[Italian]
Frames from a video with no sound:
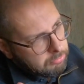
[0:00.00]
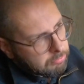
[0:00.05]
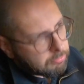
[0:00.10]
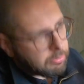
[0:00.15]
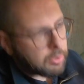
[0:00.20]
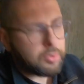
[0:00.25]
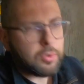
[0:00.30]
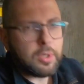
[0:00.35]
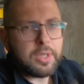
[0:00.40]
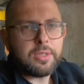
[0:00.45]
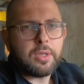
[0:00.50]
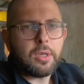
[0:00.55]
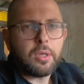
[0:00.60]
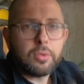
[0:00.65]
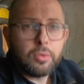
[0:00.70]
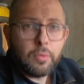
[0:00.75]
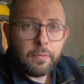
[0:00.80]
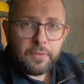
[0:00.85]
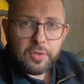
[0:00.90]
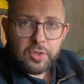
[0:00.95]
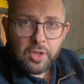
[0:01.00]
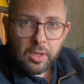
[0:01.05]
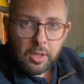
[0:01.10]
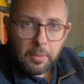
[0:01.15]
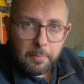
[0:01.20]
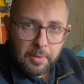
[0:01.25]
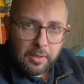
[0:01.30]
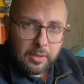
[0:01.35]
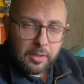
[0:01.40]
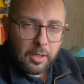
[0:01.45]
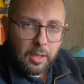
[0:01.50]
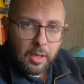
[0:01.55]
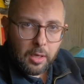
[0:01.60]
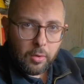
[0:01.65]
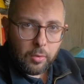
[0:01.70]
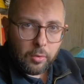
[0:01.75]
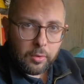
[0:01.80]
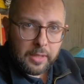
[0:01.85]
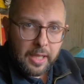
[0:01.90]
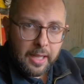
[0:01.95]
possono essere sufficienti per tenere
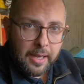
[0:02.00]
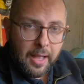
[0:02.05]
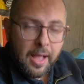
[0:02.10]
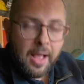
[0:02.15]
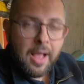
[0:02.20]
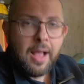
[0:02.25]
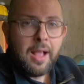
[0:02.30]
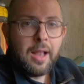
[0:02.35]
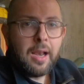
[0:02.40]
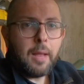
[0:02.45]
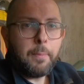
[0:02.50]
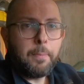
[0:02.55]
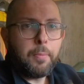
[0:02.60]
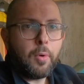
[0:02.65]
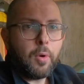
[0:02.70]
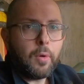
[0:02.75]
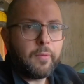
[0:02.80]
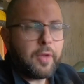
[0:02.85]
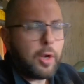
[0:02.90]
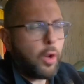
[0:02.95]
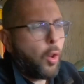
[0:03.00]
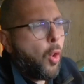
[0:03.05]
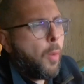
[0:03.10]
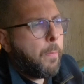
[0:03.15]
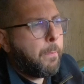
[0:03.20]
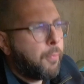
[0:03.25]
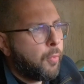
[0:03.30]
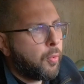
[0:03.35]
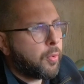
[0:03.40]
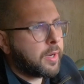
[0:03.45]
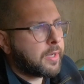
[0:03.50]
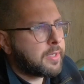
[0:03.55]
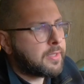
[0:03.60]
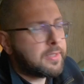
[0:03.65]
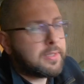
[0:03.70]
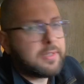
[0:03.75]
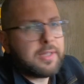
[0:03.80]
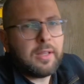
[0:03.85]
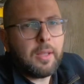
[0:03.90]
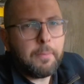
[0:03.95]
lontana la polvere, oppure
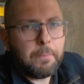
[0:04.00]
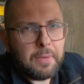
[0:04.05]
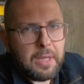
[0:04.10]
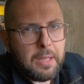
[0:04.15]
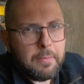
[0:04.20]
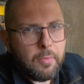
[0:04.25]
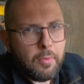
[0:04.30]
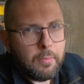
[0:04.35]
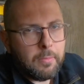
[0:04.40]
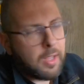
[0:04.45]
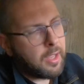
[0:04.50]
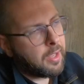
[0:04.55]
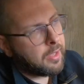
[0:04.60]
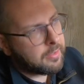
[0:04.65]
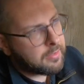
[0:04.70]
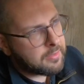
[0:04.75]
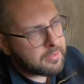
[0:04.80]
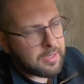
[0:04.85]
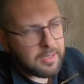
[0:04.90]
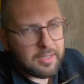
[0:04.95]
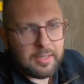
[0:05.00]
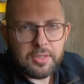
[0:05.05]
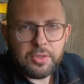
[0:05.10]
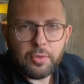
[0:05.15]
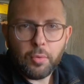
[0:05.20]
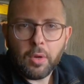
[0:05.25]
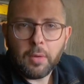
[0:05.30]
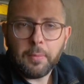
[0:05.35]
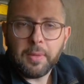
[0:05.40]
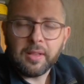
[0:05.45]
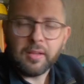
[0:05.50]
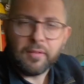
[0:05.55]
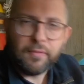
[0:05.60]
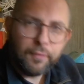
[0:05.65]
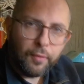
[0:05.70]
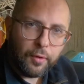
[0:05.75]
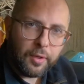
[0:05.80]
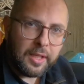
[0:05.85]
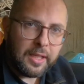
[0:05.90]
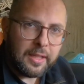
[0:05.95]
se siete premium eh, sarete sicuramente
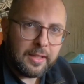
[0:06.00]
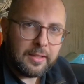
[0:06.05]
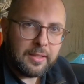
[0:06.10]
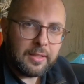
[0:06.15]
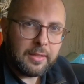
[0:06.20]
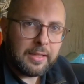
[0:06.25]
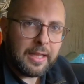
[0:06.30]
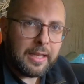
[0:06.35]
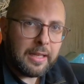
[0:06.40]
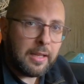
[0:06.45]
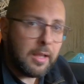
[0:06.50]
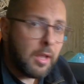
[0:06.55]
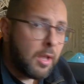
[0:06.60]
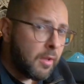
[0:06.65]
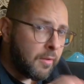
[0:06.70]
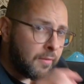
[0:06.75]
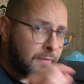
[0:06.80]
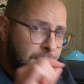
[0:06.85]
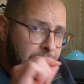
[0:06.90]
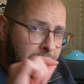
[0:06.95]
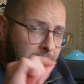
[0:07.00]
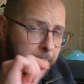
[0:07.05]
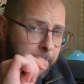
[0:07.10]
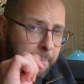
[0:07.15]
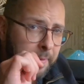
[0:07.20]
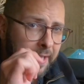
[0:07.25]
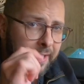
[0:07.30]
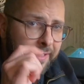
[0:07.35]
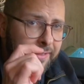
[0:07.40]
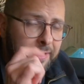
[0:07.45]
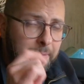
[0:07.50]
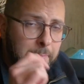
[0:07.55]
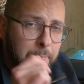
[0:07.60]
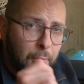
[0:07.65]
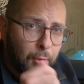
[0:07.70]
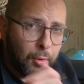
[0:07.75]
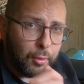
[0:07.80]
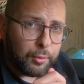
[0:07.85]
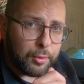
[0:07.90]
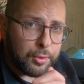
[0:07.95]
forniti di teli felpati
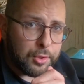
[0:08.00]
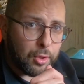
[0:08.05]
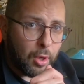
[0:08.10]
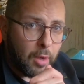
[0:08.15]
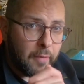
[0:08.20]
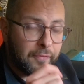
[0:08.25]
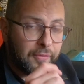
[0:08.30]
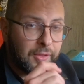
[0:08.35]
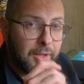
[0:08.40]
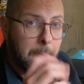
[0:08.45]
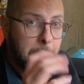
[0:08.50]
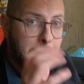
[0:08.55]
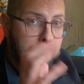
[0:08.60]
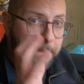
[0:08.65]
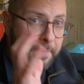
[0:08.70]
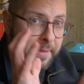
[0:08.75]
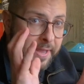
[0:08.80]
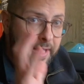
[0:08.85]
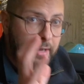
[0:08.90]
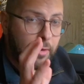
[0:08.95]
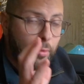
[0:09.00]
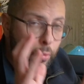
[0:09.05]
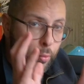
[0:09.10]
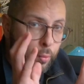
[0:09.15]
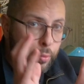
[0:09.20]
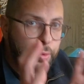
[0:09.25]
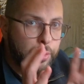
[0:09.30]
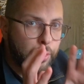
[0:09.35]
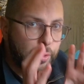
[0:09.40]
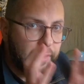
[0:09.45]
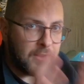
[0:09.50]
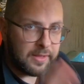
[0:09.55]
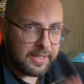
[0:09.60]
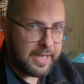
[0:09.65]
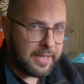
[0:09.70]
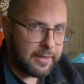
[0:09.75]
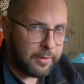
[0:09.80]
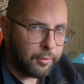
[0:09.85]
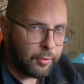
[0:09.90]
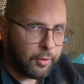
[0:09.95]
molto soft per uso
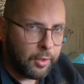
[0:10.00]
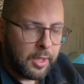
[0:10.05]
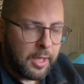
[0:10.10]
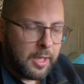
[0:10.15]
interno